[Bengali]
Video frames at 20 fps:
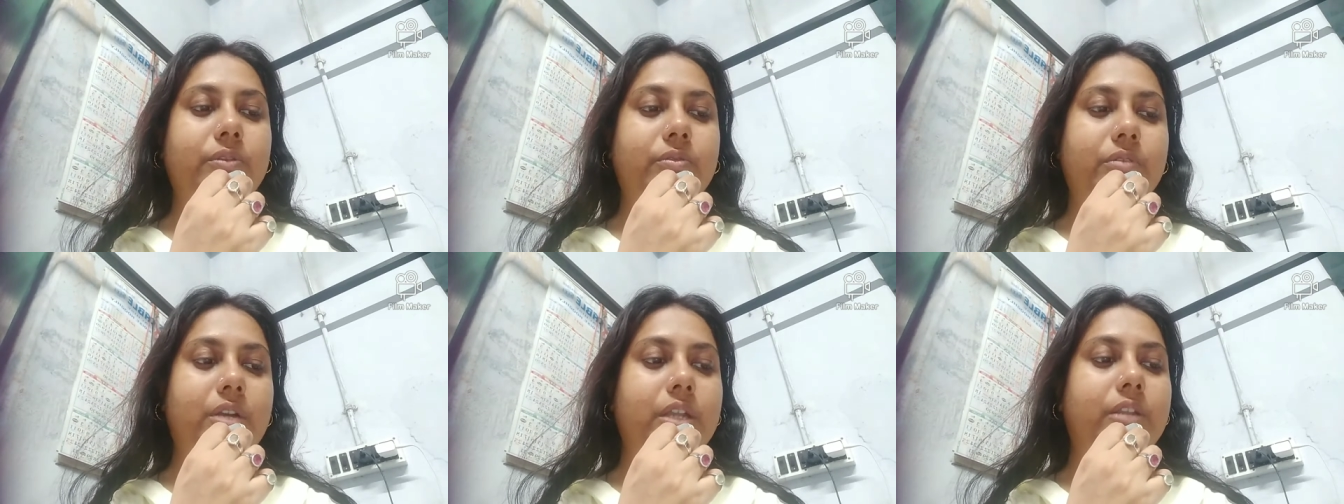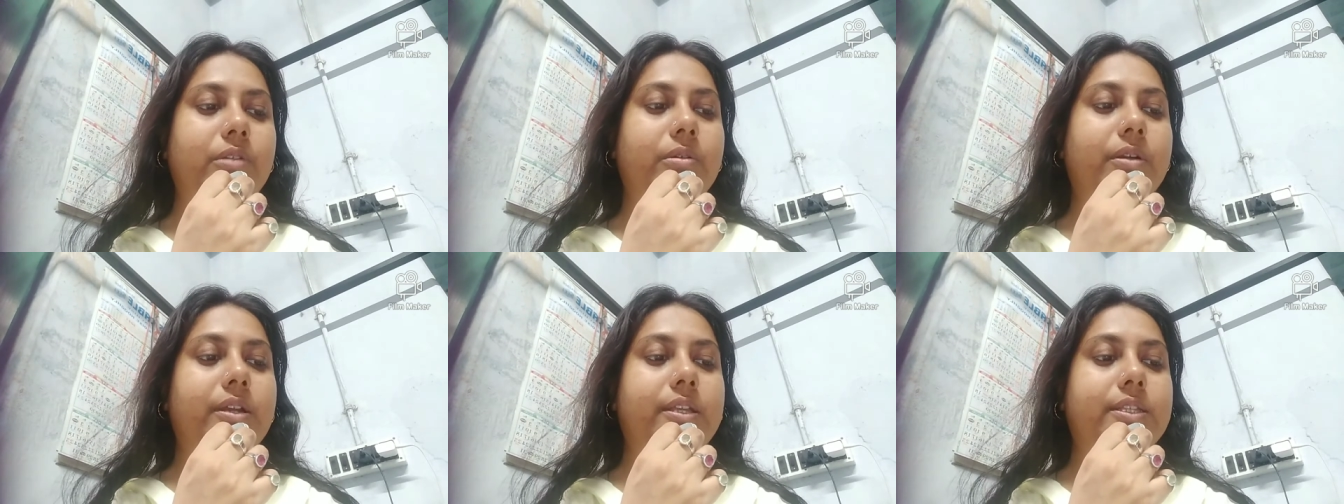তুলে
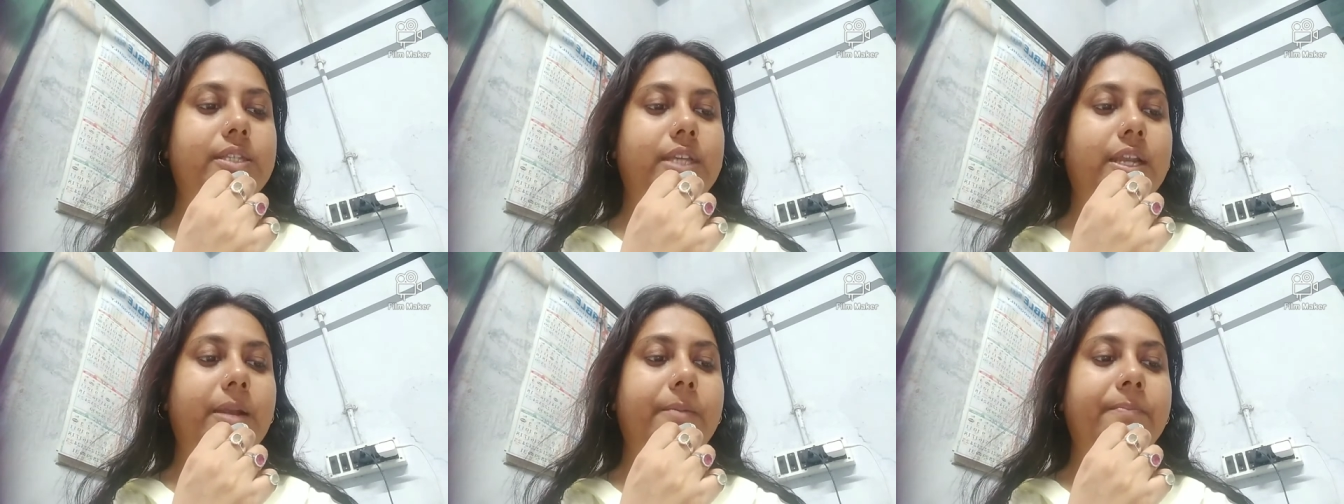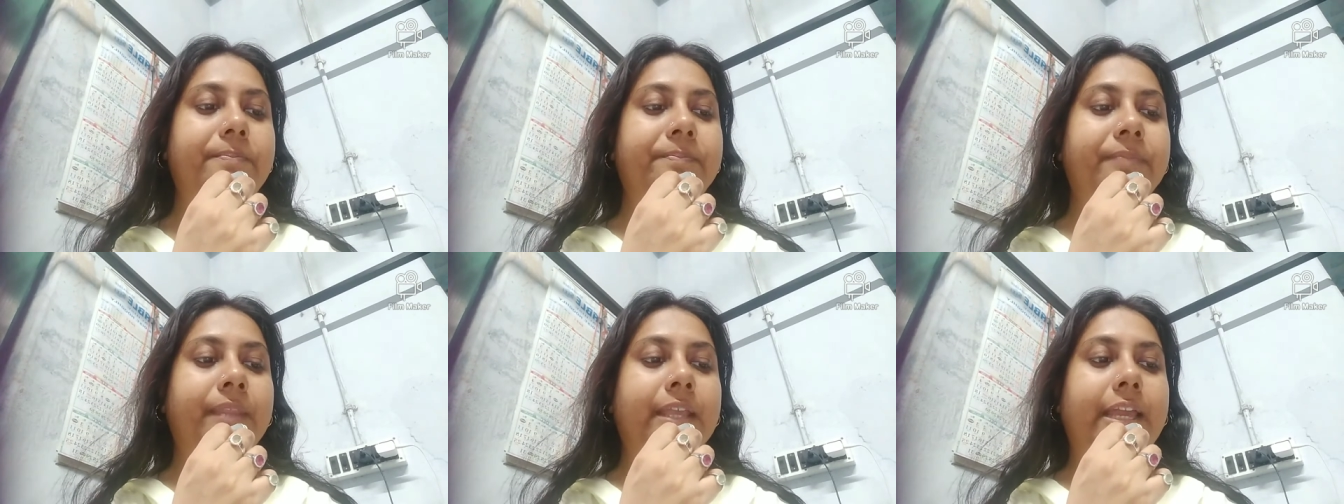ধরেছেন
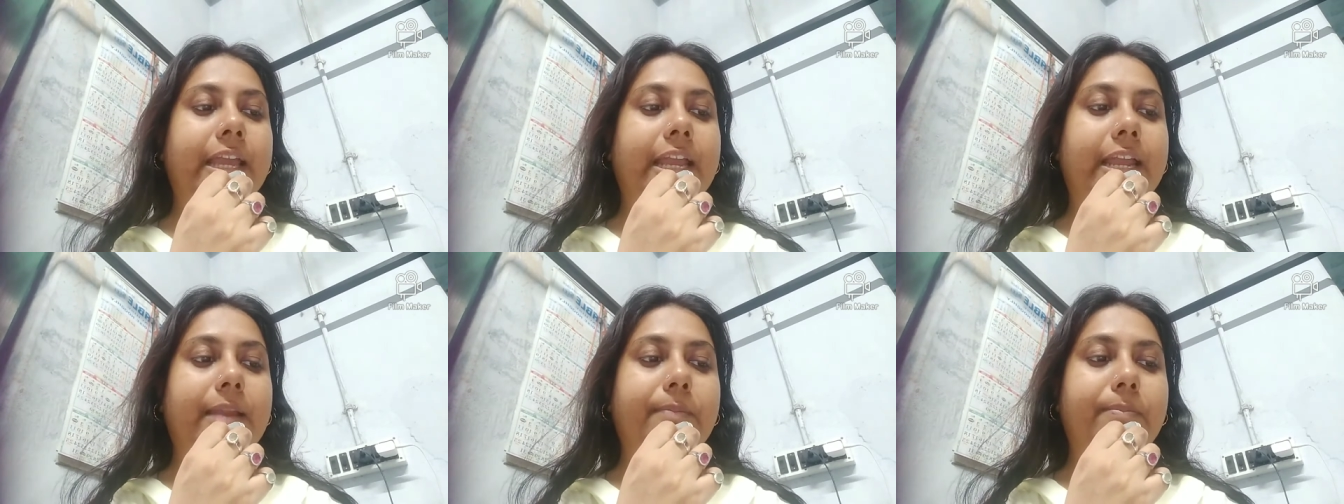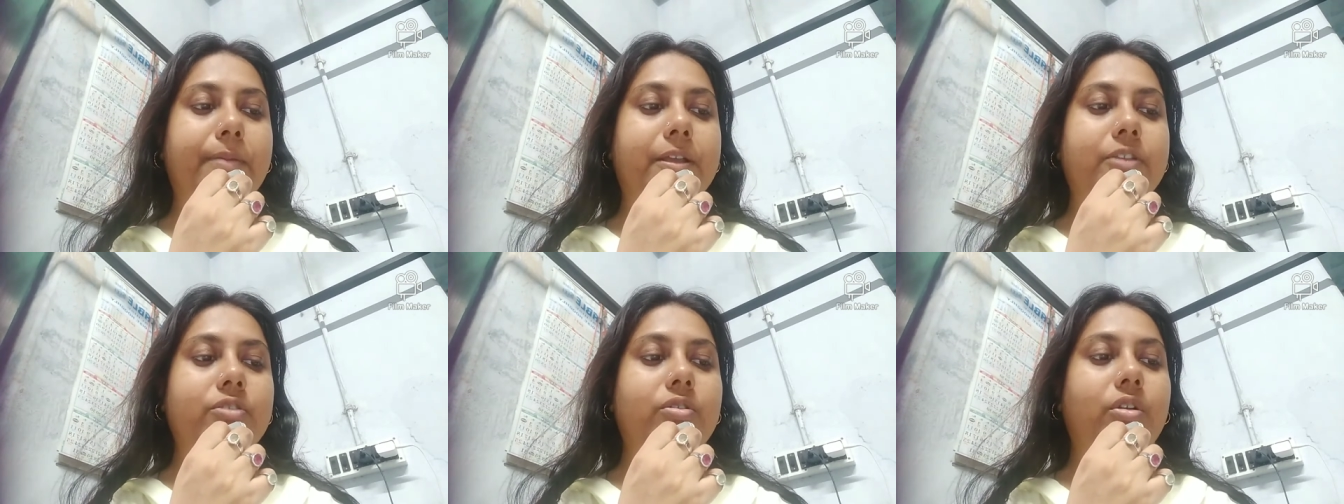এর
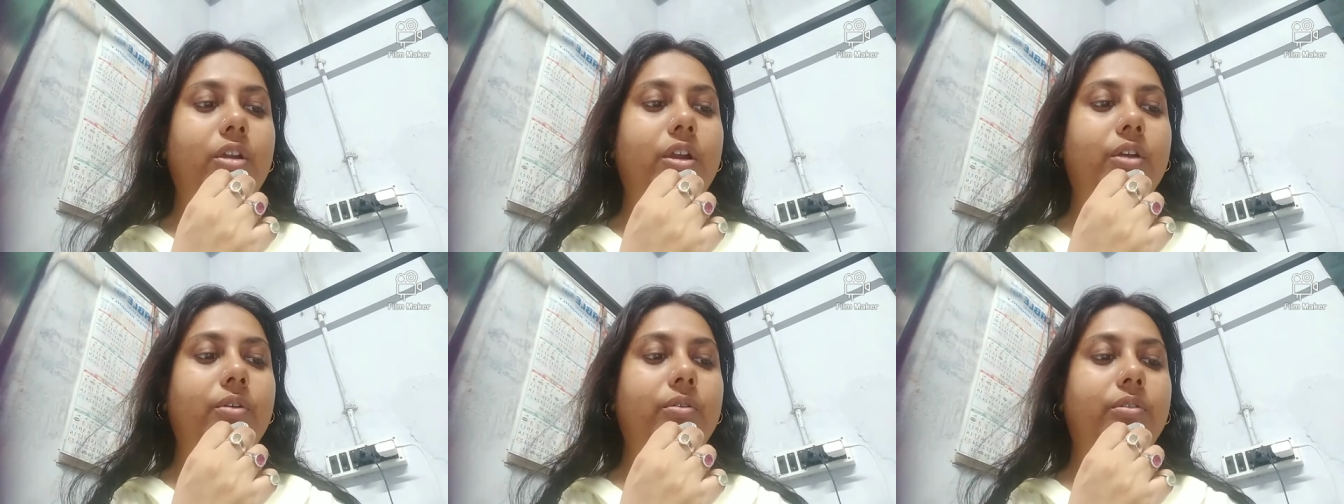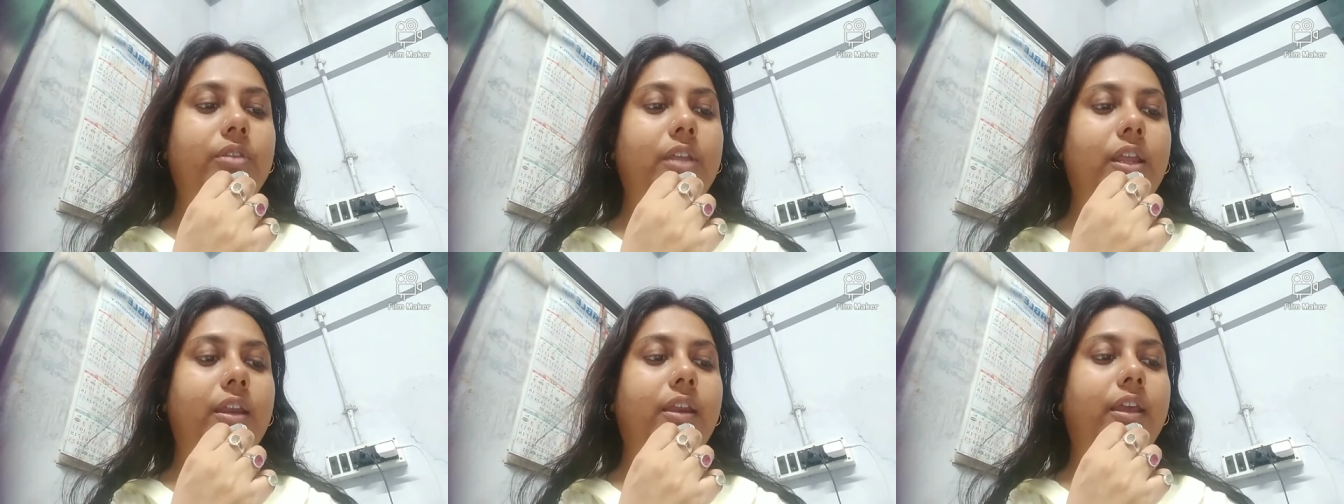পিছনেও
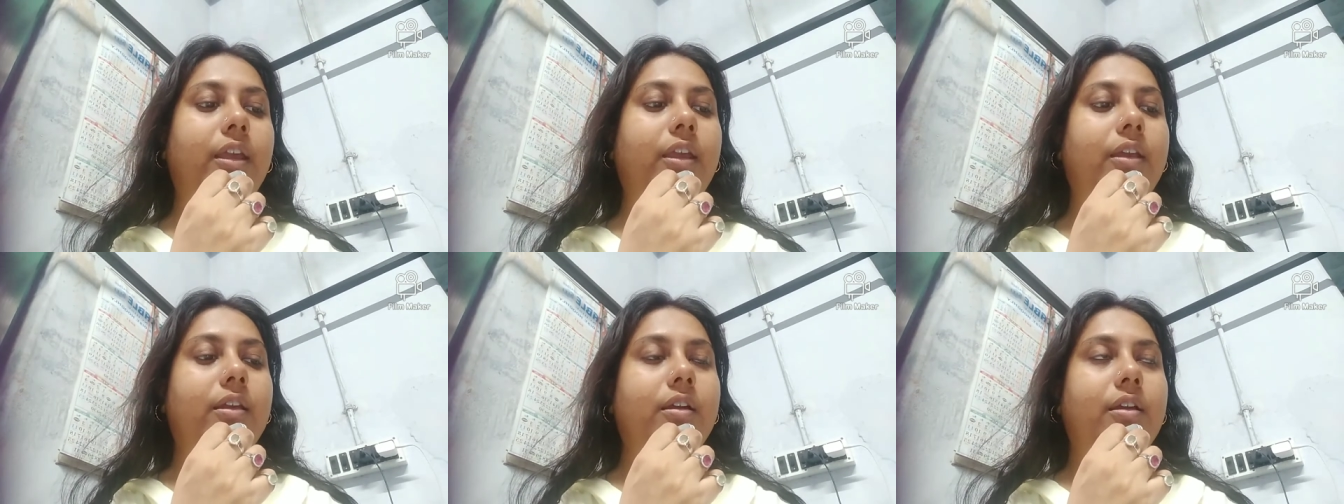তিনি